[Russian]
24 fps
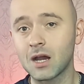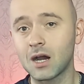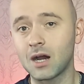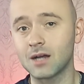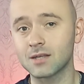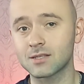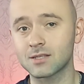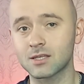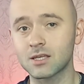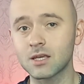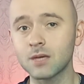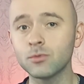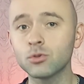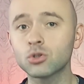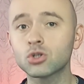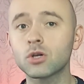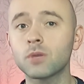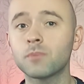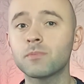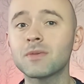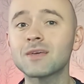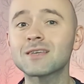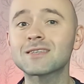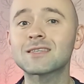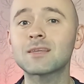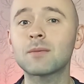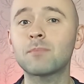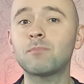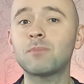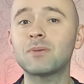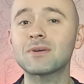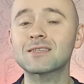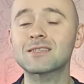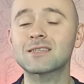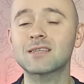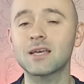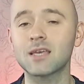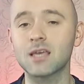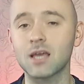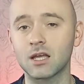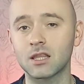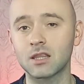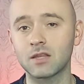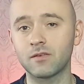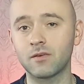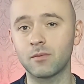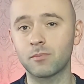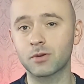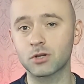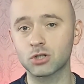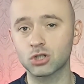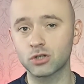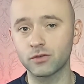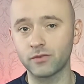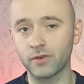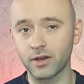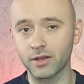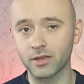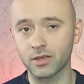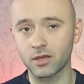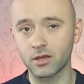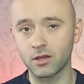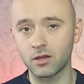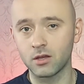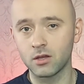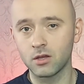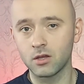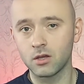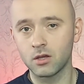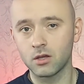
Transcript: а затем уже место постоянного проживания,